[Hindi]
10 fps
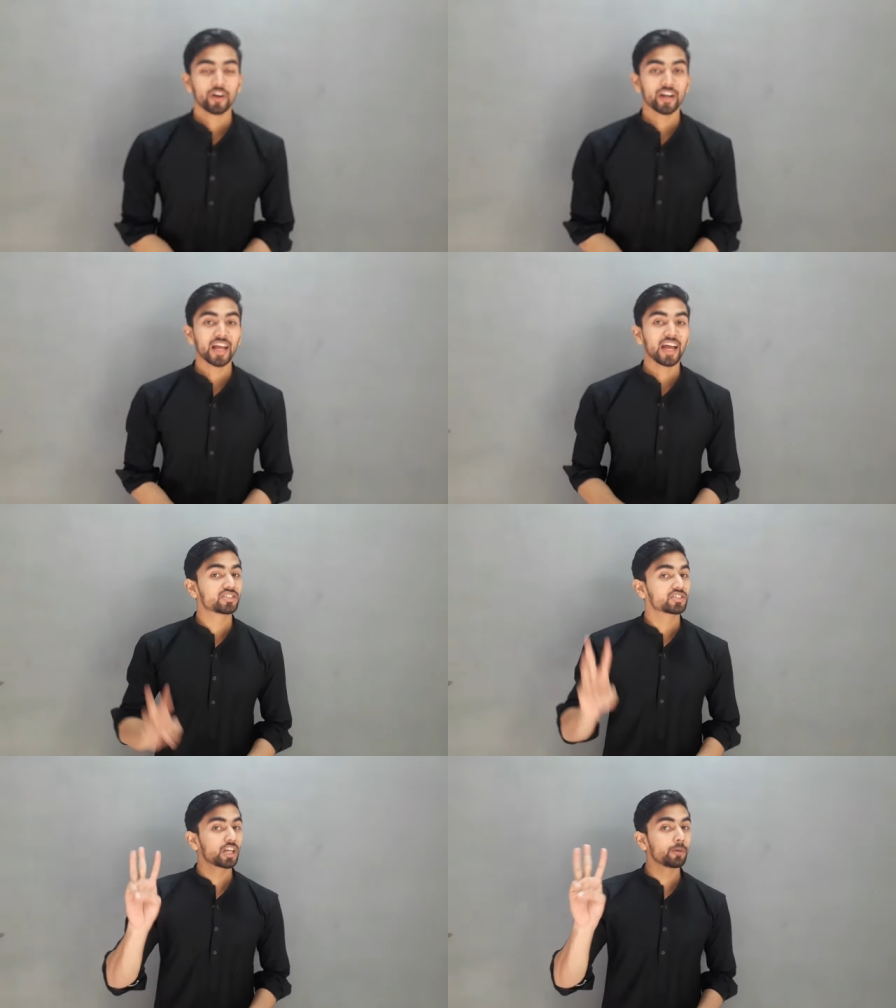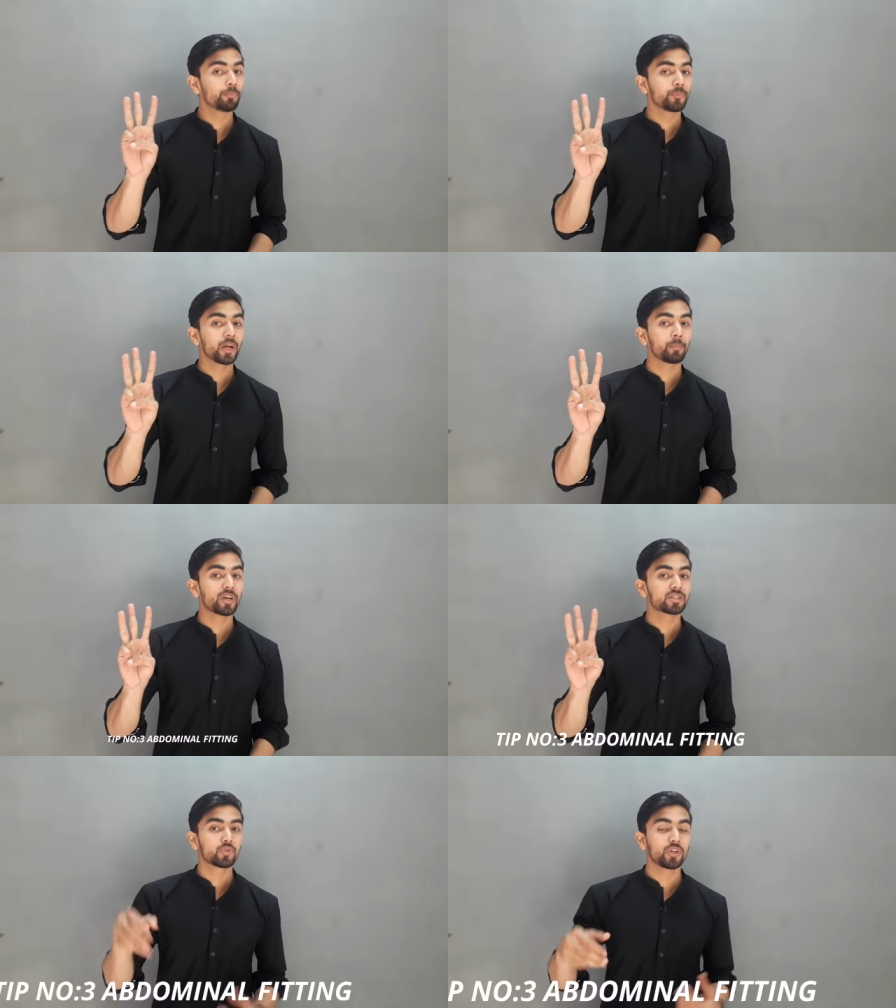और गाइस टिप
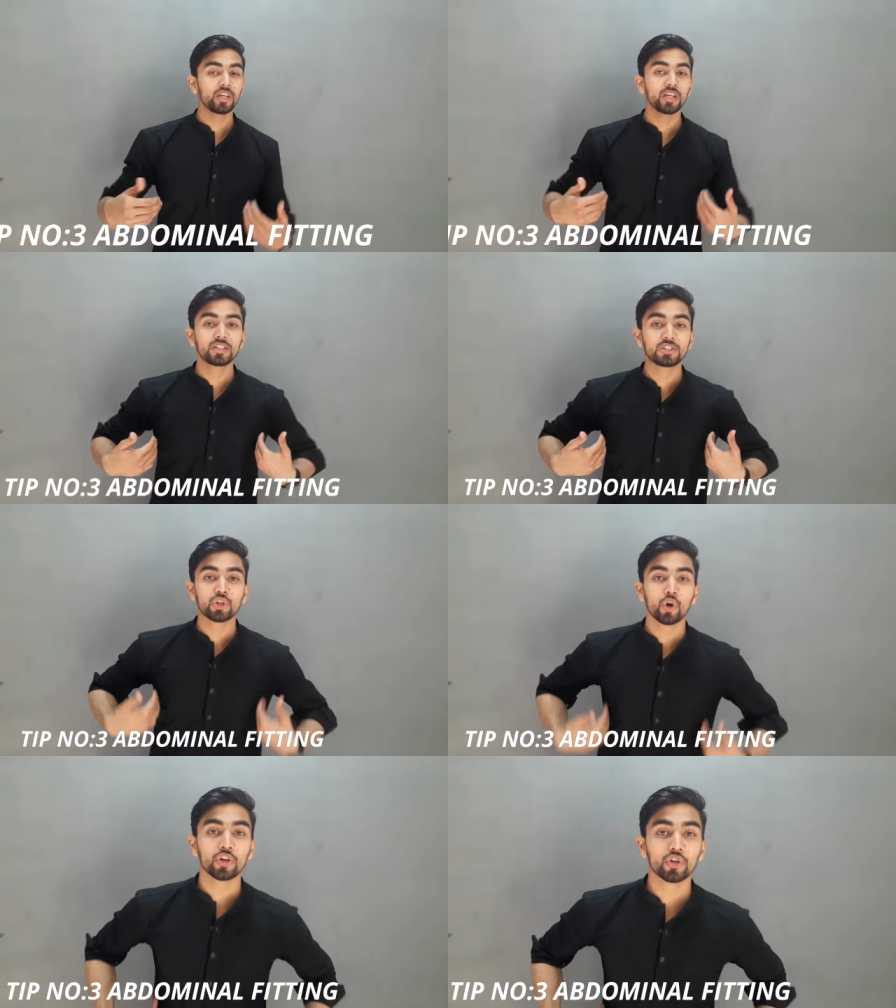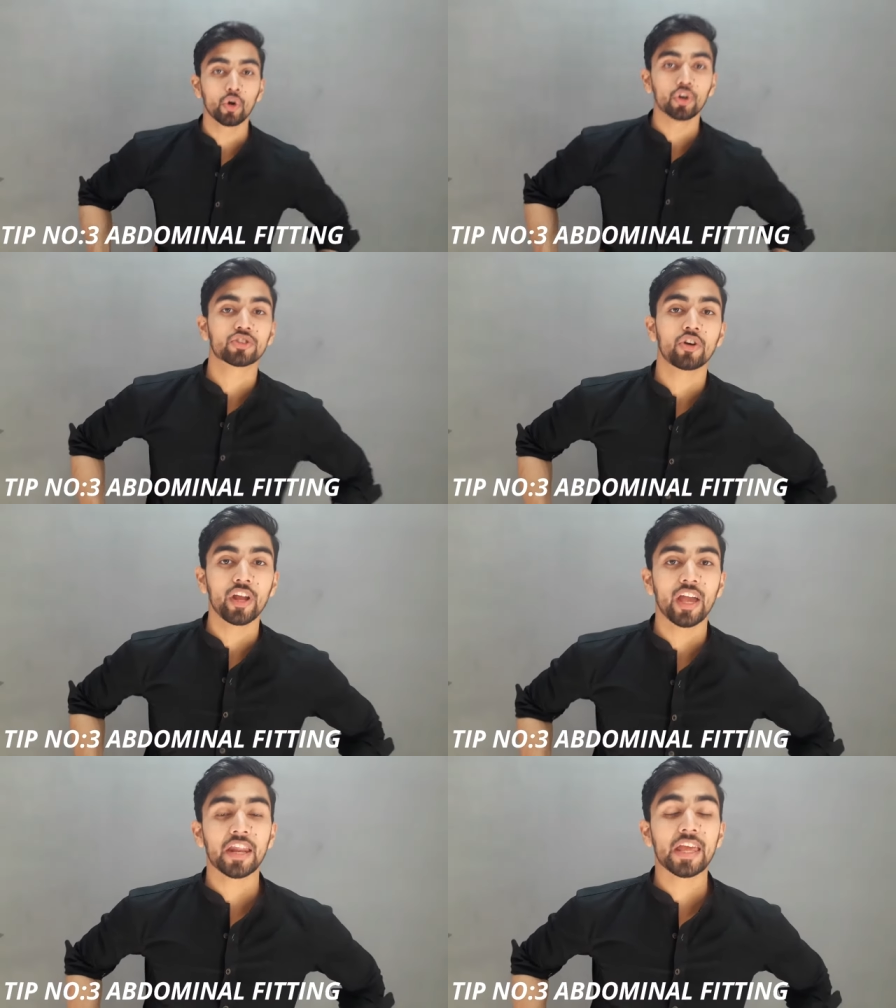नंबर थ्री इज योर टोर्सर
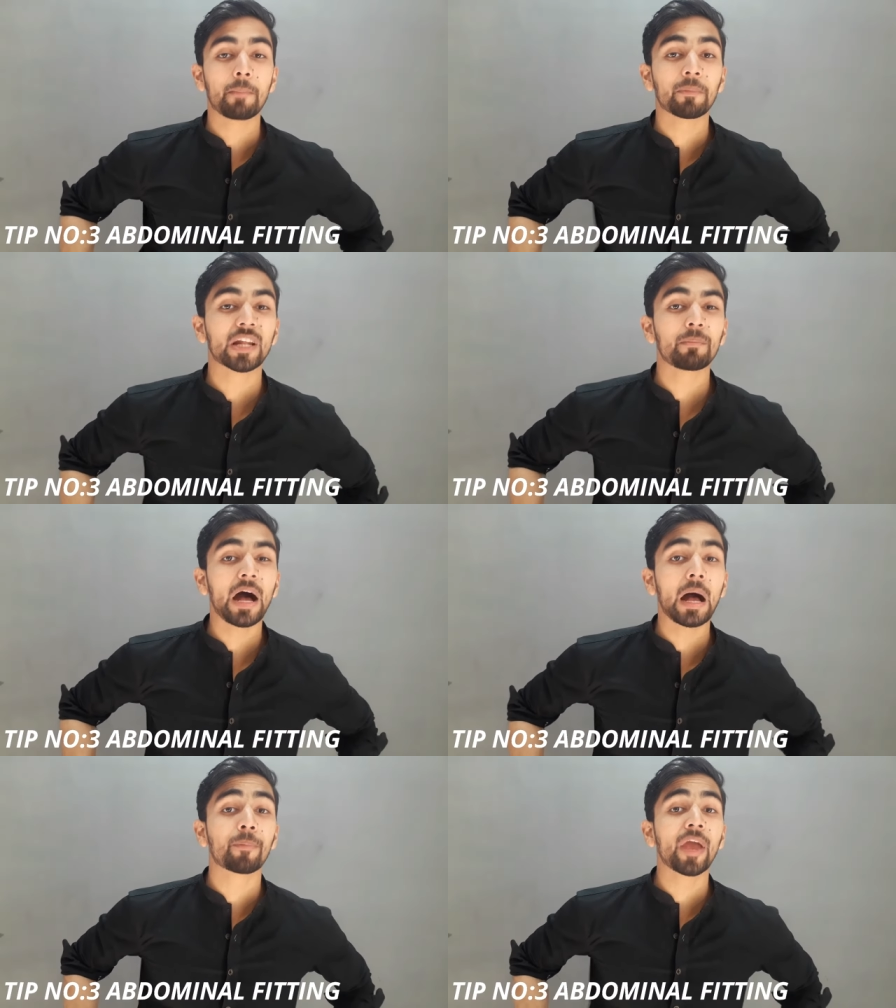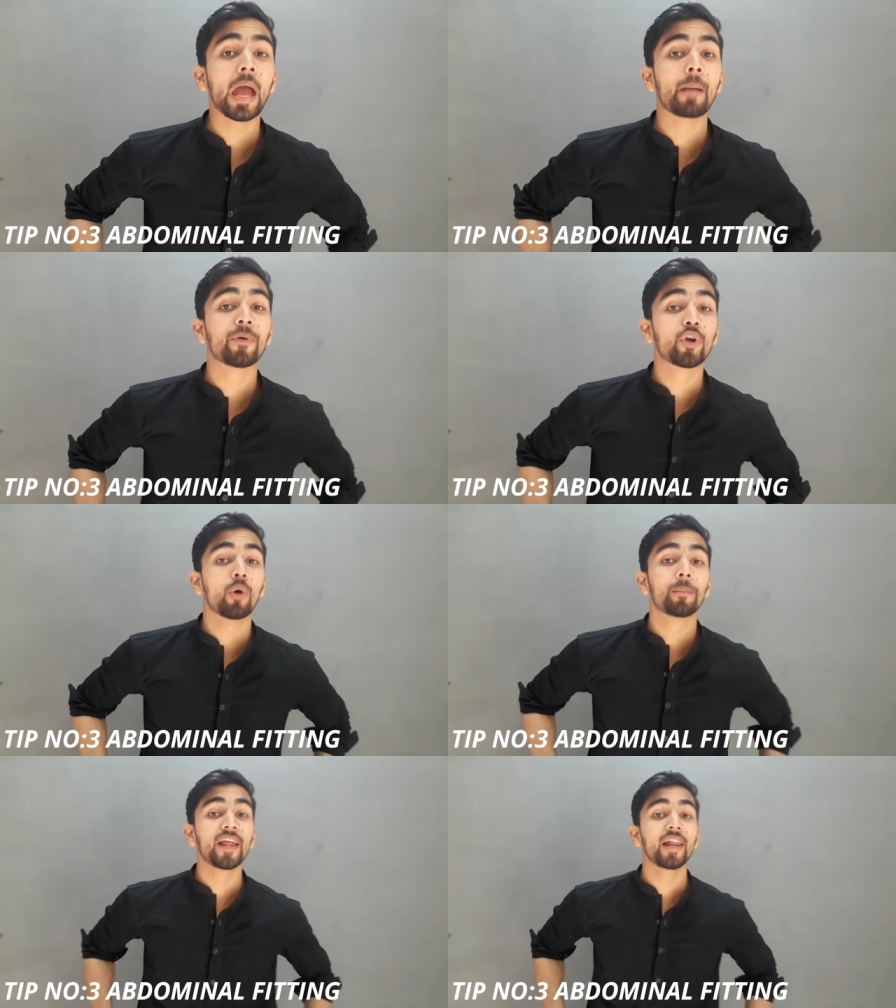एरिया मतलब आपके
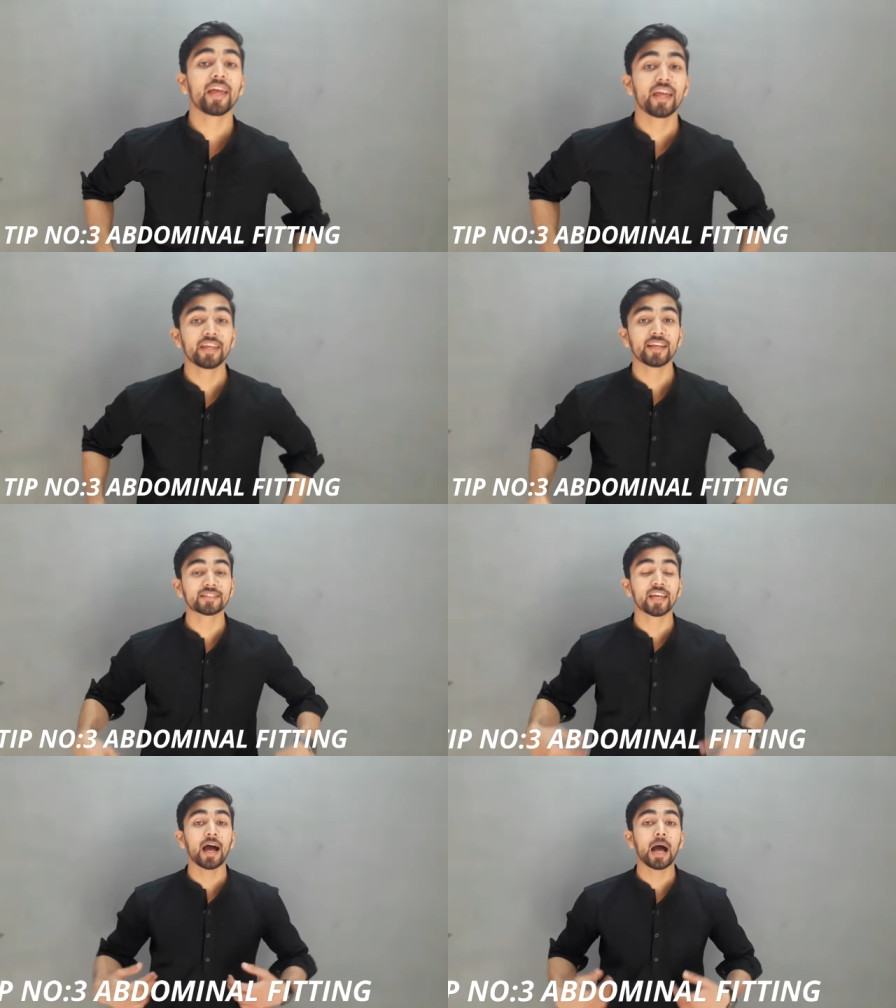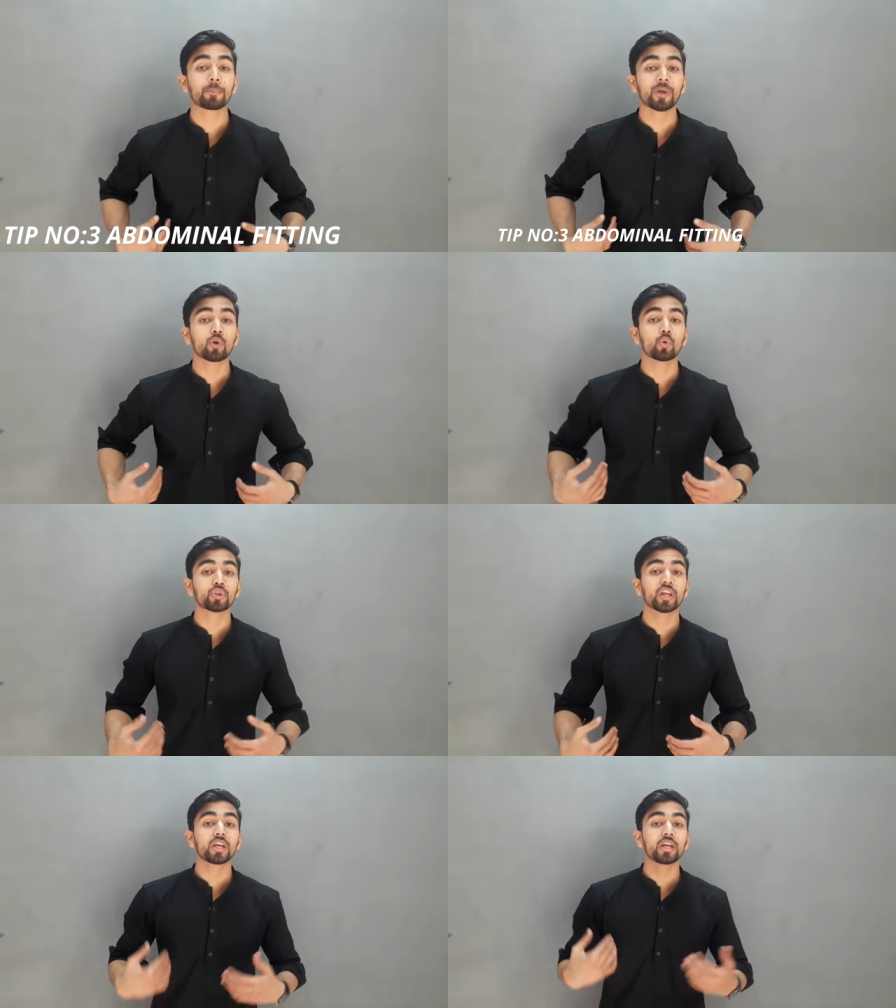एबडोमिनल एरिया से आपके
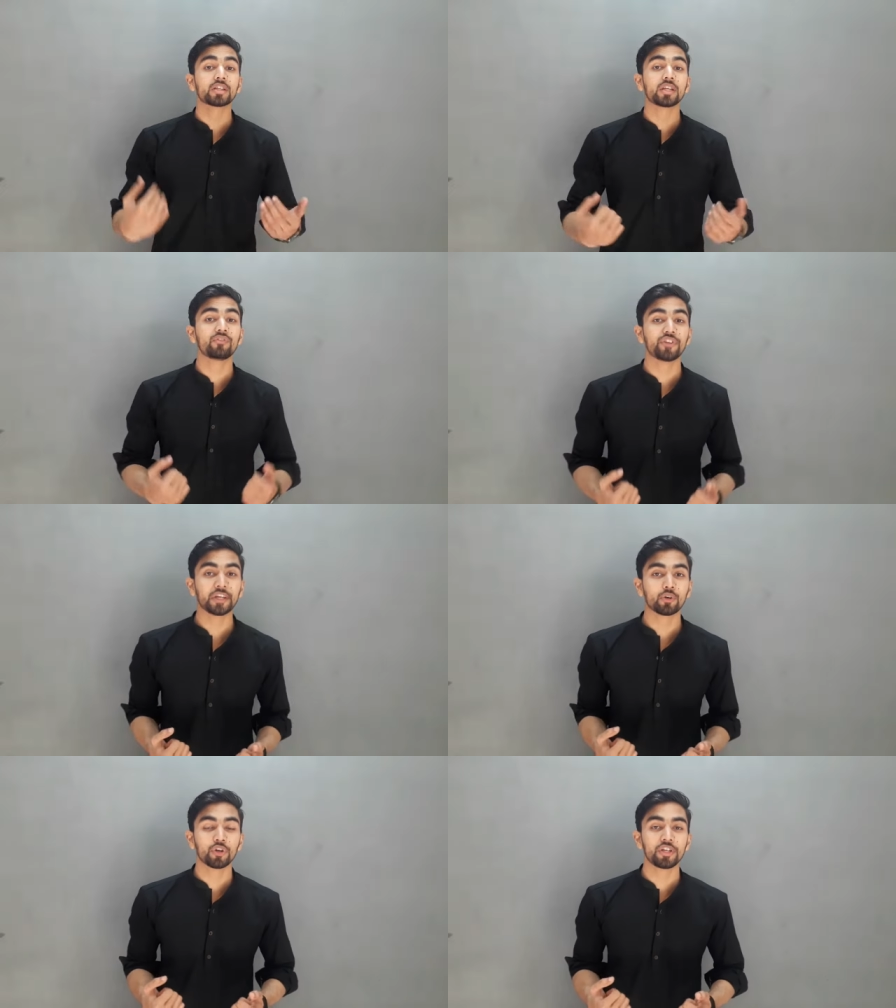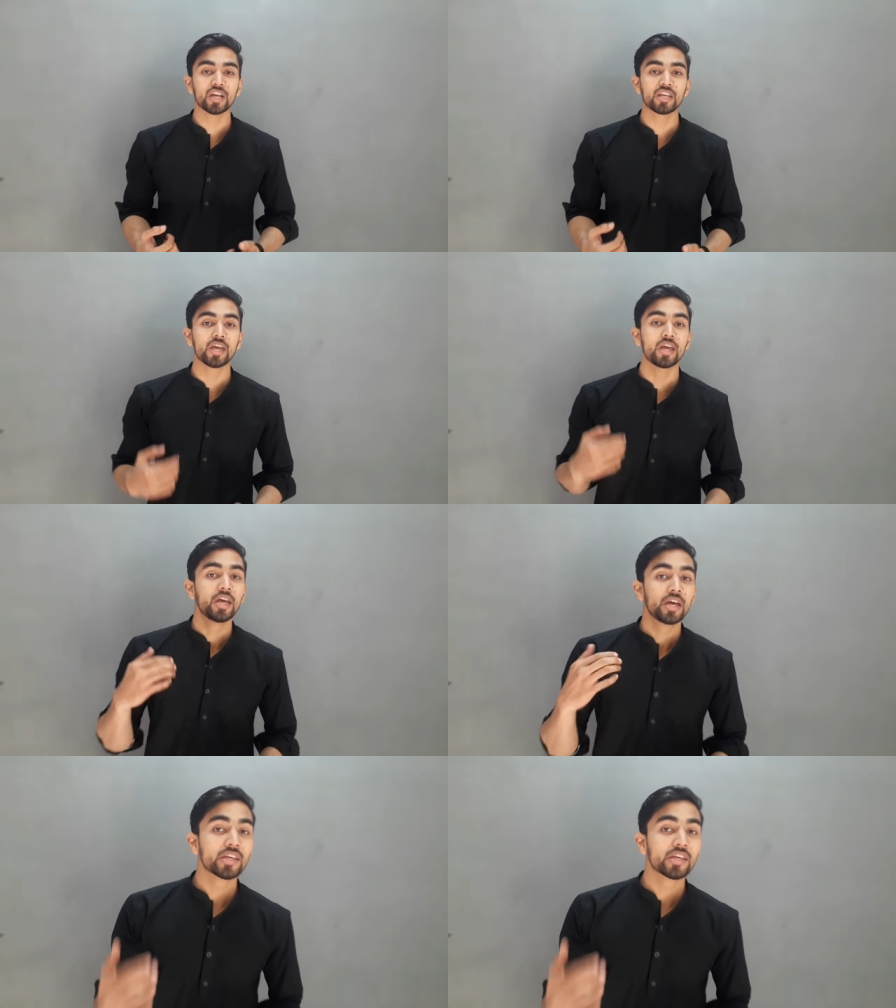कुर्ते की कितनी फिटिंग होनी चाहिए